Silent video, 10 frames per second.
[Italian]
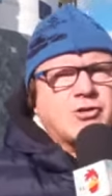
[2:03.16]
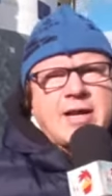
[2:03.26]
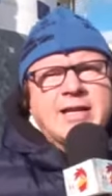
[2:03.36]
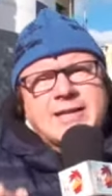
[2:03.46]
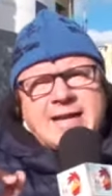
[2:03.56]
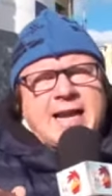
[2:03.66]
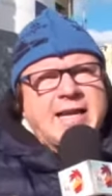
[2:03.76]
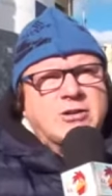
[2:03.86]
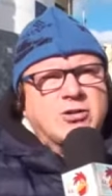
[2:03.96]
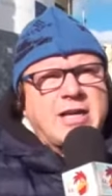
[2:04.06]
Cioè in Italia
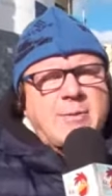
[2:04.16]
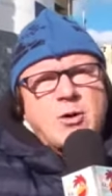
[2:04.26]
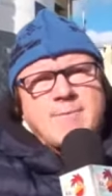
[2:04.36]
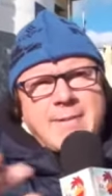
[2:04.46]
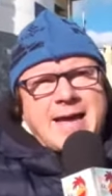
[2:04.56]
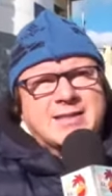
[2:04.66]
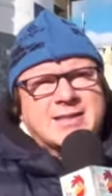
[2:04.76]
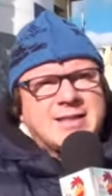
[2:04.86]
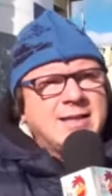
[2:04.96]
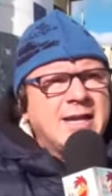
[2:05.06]
adesso siamo
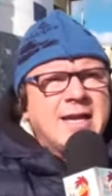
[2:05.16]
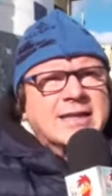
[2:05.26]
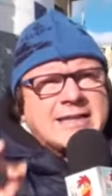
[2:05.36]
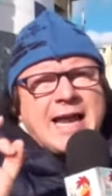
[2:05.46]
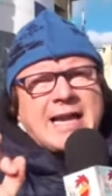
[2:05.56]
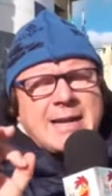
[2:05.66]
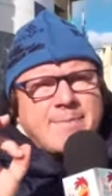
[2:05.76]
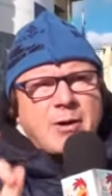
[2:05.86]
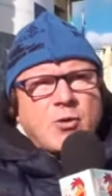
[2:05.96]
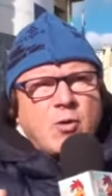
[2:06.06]
immersi dalle
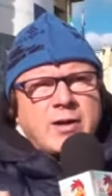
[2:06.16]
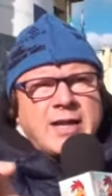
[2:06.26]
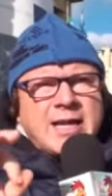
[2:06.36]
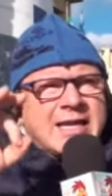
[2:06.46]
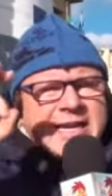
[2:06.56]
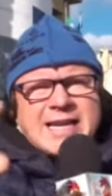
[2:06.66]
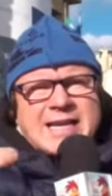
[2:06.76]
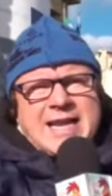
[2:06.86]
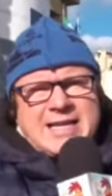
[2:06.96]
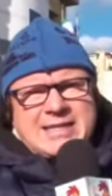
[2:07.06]
parole
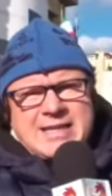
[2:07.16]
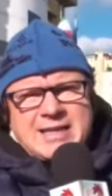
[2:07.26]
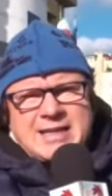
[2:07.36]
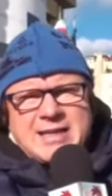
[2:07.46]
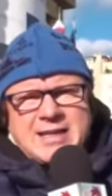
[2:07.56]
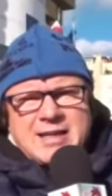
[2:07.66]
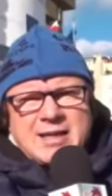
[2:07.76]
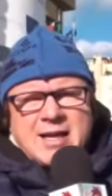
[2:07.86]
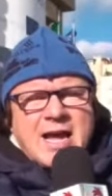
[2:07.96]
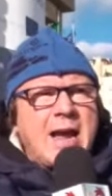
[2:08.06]
inglesi,
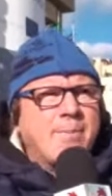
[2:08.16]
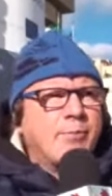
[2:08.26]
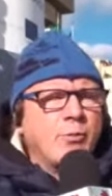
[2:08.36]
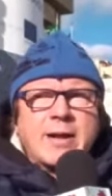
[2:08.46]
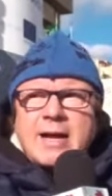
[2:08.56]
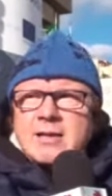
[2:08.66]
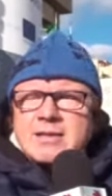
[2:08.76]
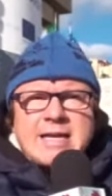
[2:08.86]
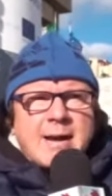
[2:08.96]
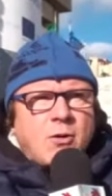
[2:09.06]
eppure
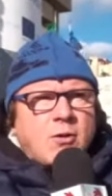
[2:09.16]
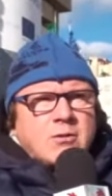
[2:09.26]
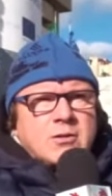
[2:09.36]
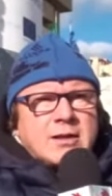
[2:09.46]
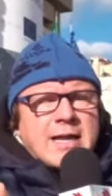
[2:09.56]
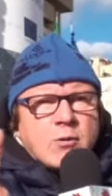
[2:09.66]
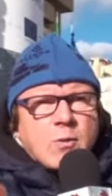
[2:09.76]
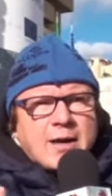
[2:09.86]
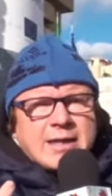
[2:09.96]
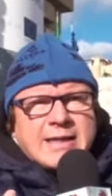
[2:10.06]
siamo
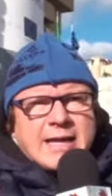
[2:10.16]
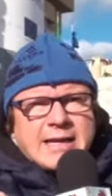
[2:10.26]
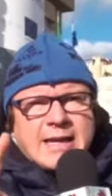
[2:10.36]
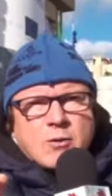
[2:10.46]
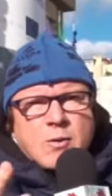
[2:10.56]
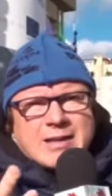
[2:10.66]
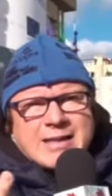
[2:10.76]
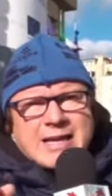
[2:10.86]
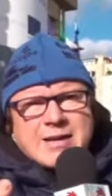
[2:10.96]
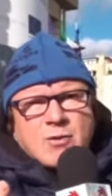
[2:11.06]
l'italiano è la
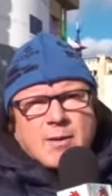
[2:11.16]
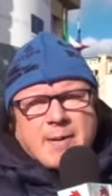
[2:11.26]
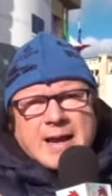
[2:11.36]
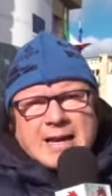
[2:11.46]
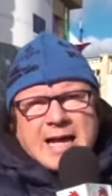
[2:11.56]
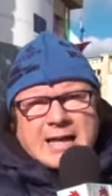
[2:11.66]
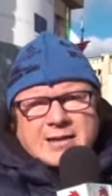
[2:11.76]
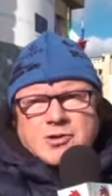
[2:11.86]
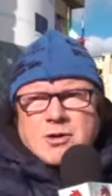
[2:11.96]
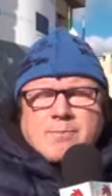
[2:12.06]
quarta lingua
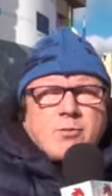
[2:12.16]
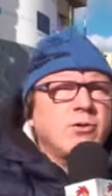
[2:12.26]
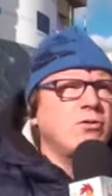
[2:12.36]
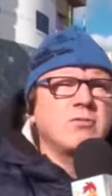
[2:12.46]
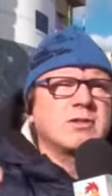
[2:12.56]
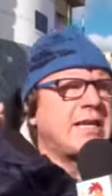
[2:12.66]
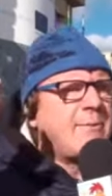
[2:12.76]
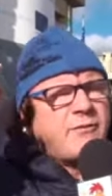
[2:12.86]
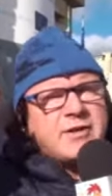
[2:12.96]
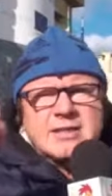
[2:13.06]
parlata, cioè pur noi
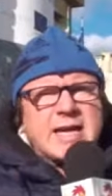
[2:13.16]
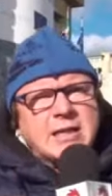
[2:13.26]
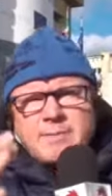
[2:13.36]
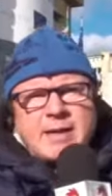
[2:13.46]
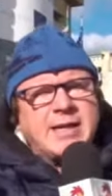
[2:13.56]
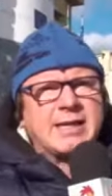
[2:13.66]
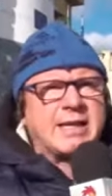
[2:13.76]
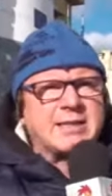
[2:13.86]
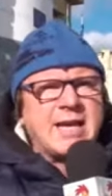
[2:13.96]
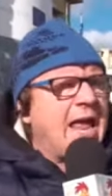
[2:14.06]
siamo fissati per
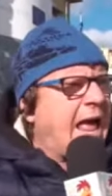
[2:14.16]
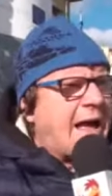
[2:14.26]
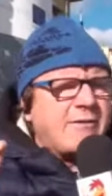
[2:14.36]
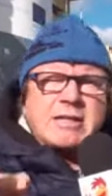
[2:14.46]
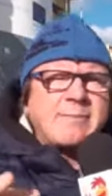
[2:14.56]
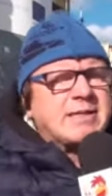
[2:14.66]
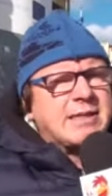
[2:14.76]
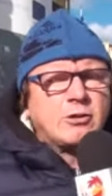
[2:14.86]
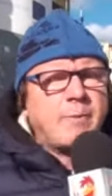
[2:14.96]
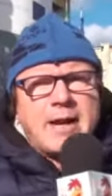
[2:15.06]
l'inglese. Avete mai
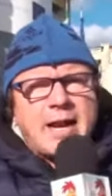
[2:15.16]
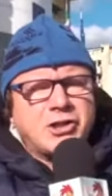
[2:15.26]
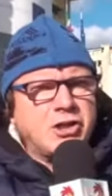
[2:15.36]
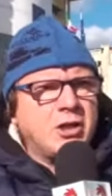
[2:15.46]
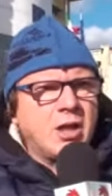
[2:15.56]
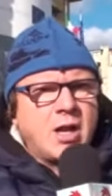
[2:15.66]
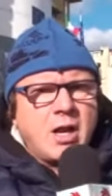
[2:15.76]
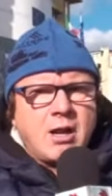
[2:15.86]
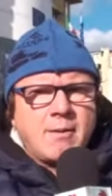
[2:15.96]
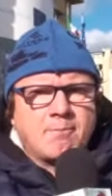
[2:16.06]
sentito parlare di
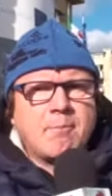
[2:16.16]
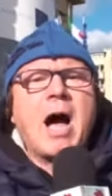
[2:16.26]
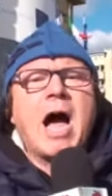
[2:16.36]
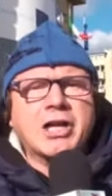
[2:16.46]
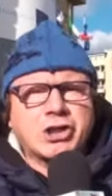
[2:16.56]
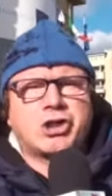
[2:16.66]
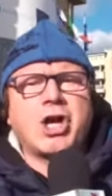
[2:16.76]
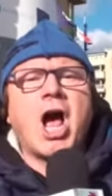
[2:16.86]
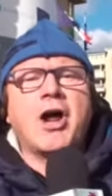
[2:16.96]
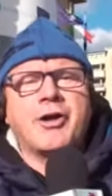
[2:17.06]
bike
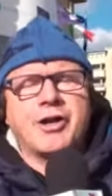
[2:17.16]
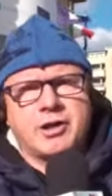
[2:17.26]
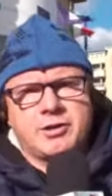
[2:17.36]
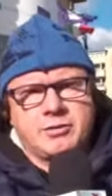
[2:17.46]
sharing?